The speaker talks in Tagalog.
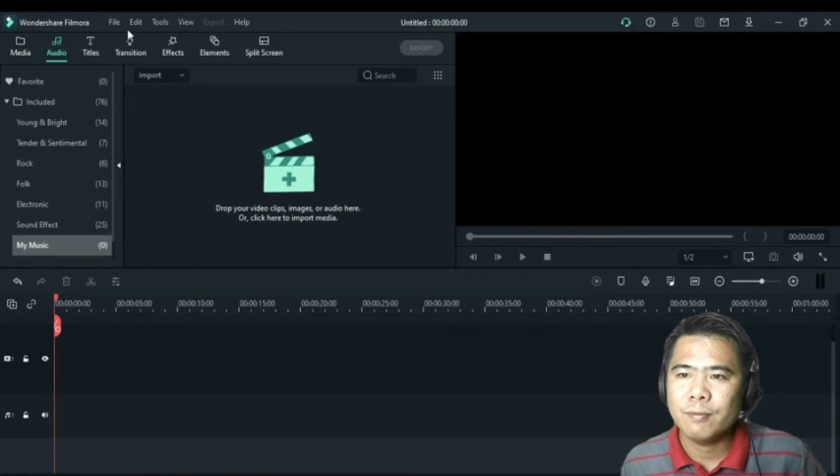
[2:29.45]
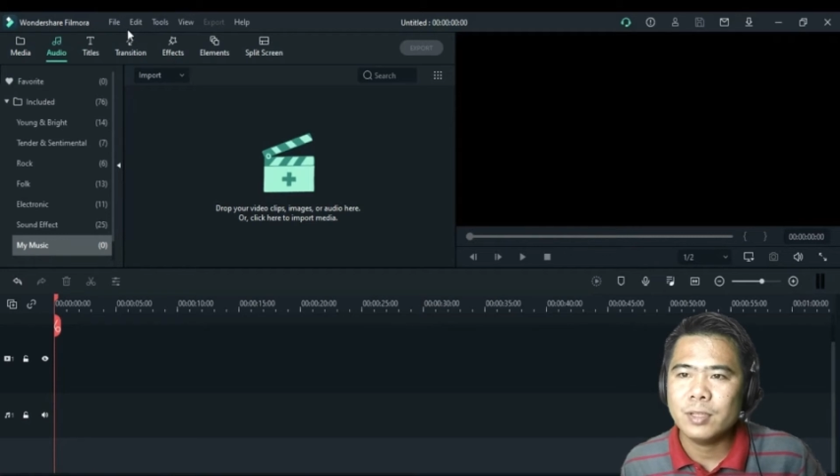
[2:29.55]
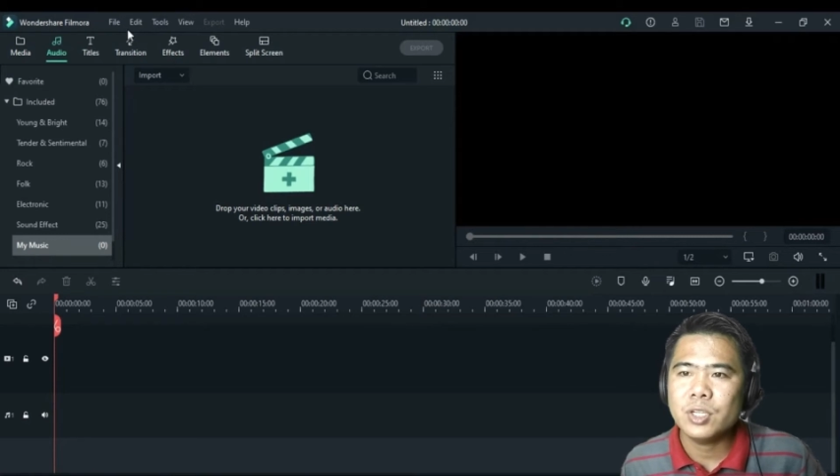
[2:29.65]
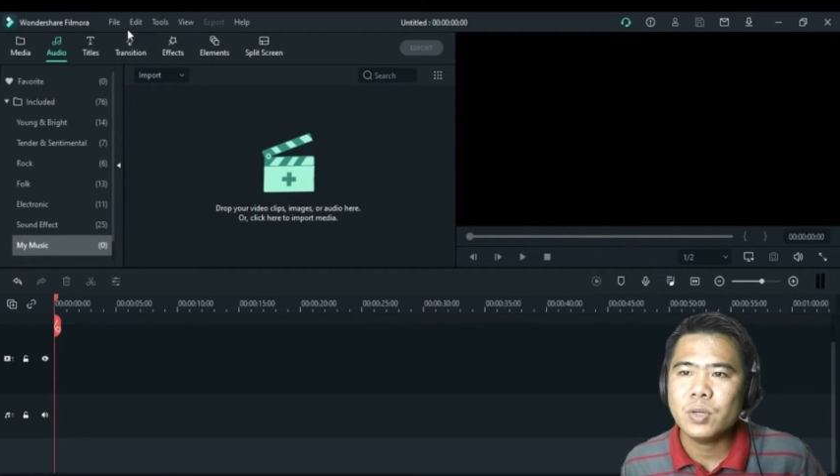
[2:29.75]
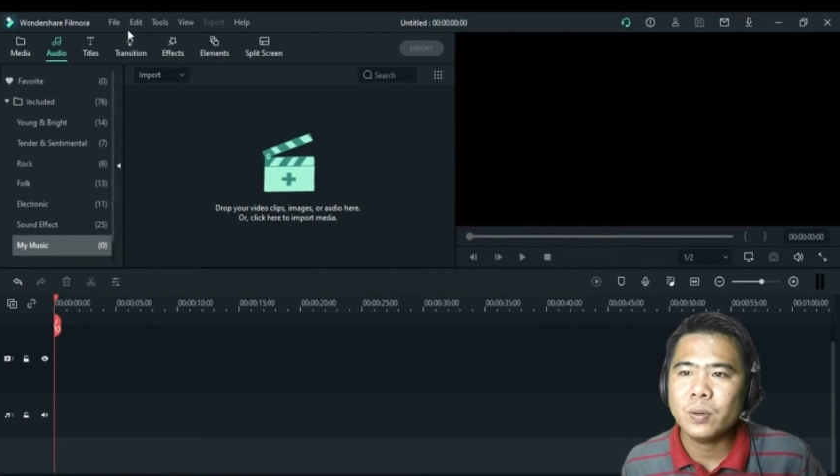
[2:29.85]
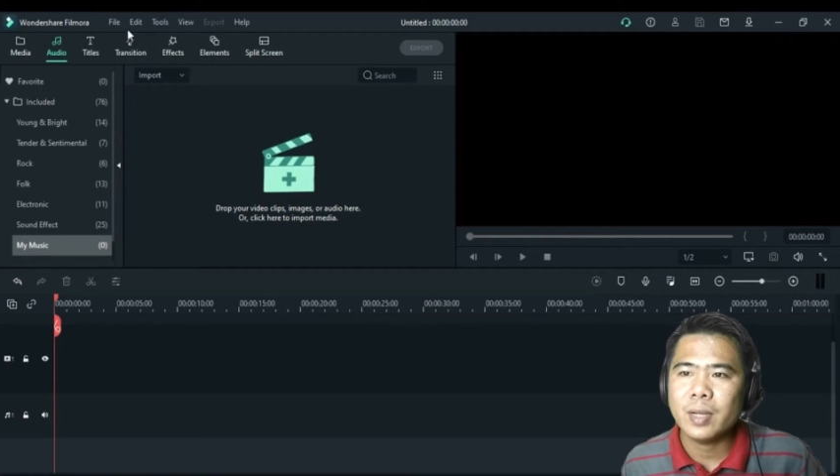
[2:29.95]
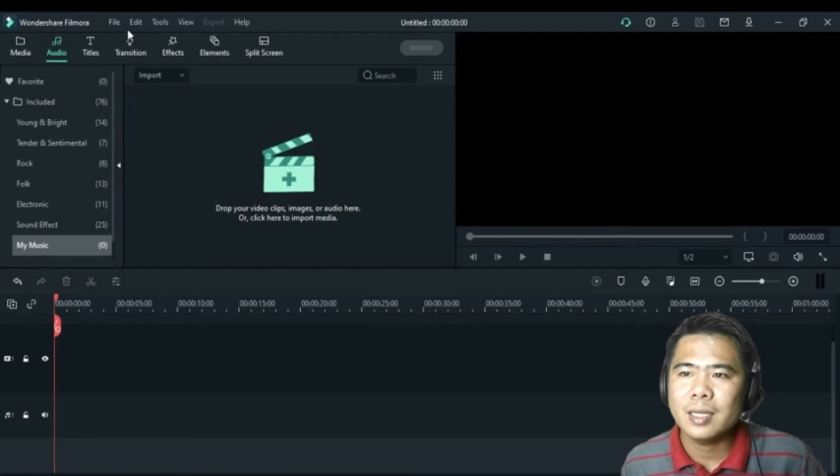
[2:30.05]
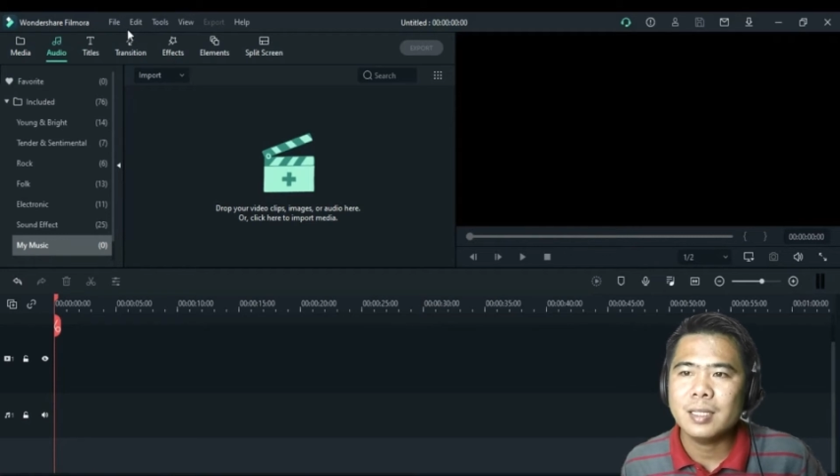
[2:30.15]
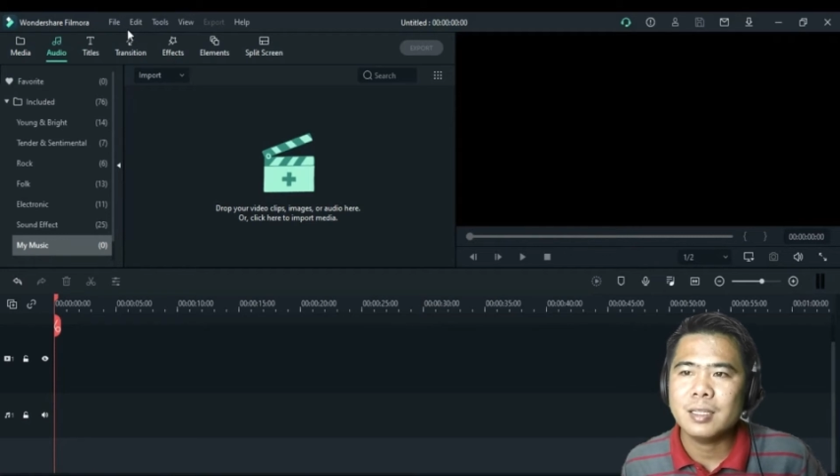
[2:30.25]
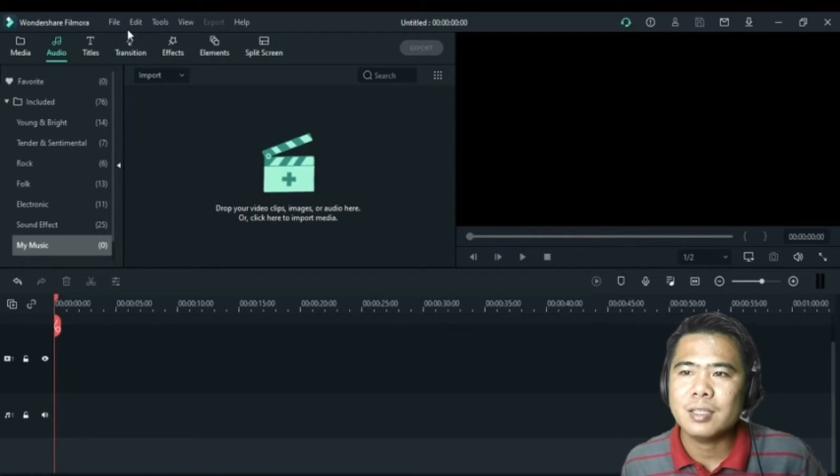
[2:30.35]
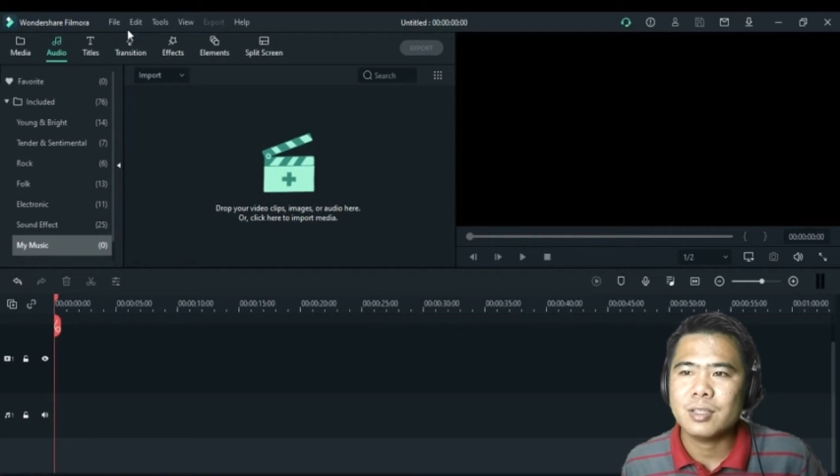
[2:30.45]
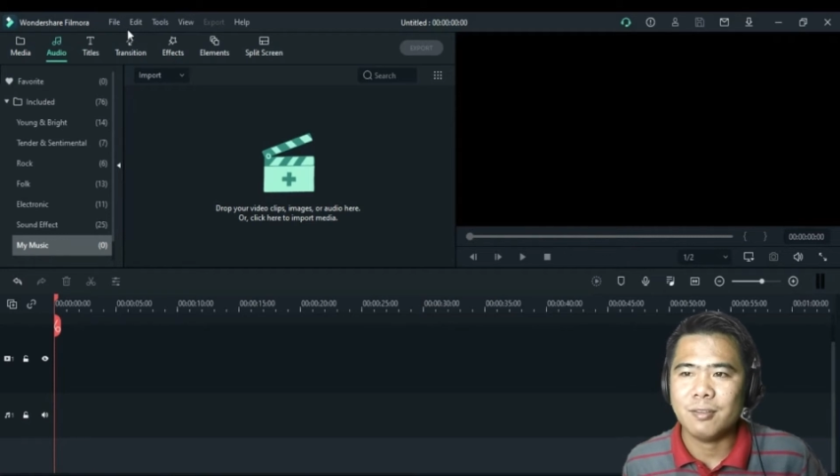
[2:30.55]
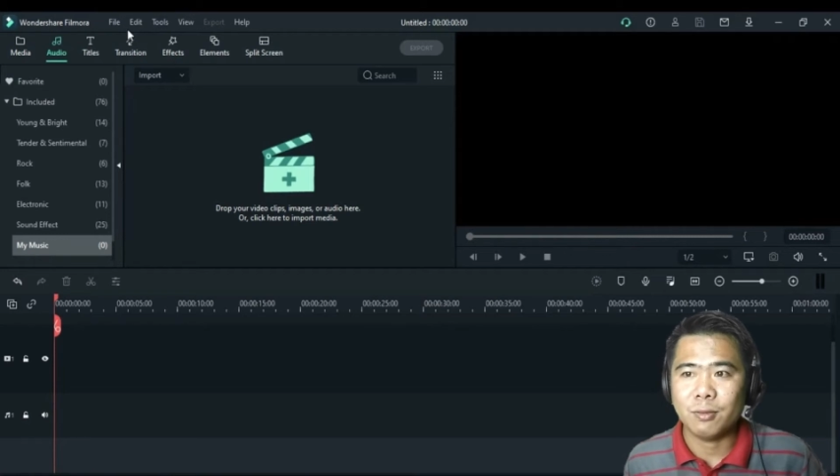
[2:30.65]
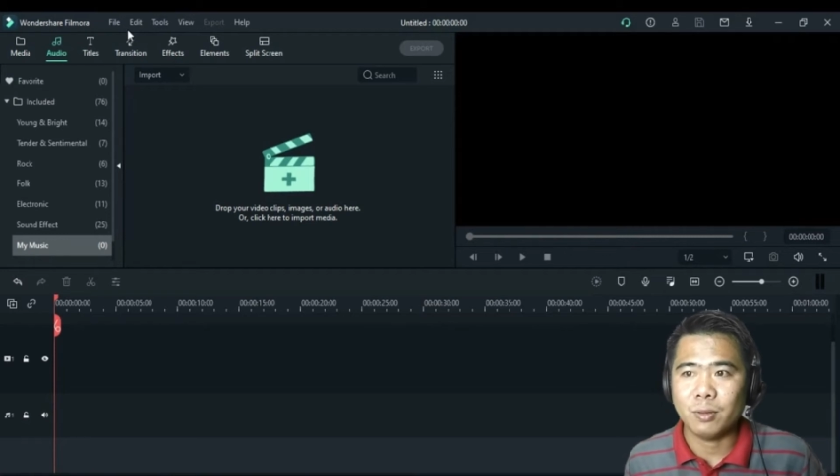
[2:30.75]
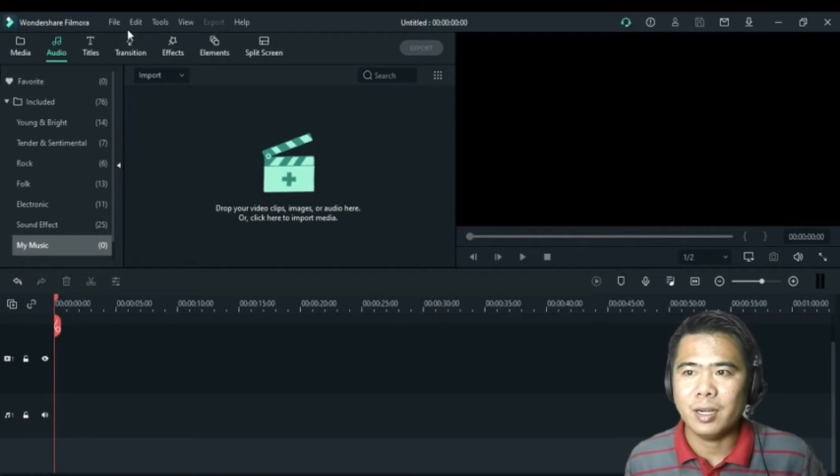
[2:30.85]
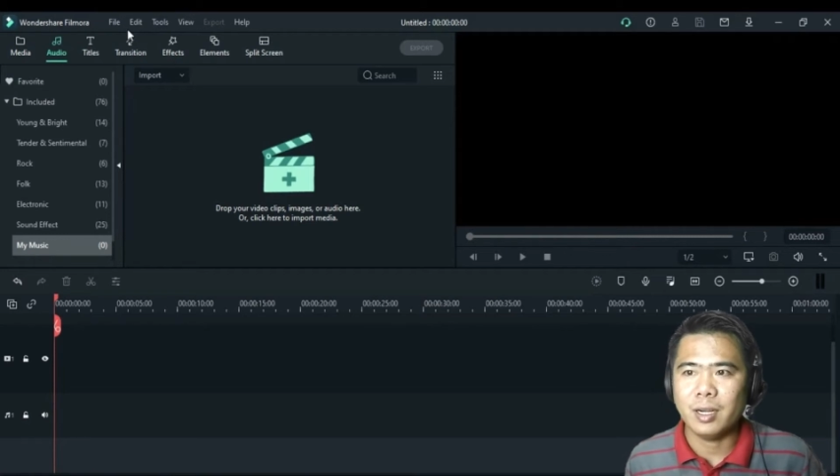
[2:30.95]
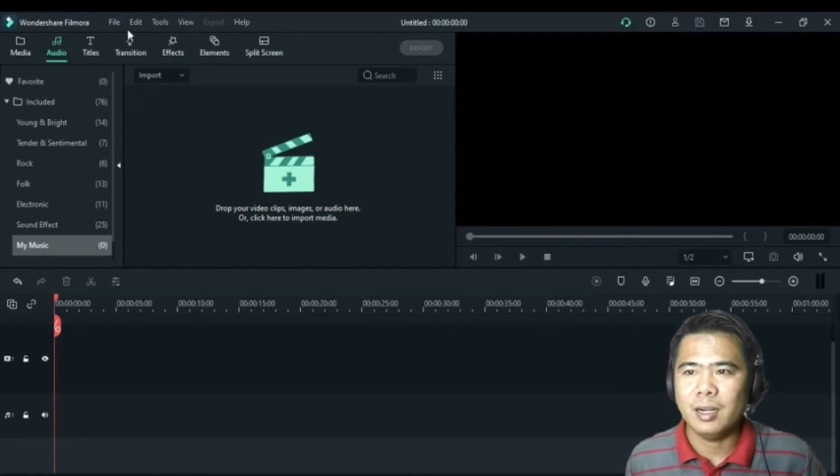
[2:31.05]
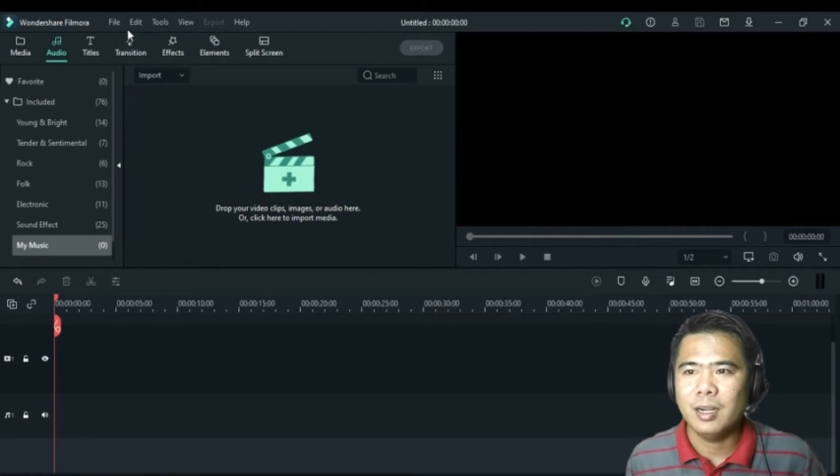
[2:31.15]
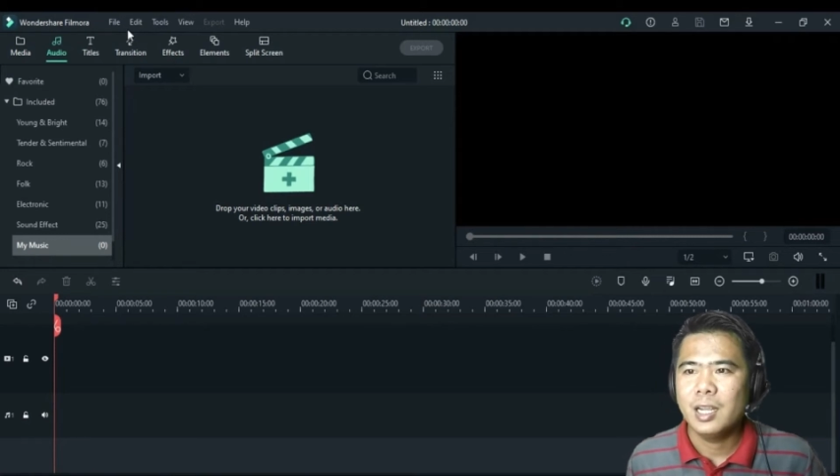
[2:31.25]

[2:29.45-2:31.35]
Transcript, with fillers: video editing software.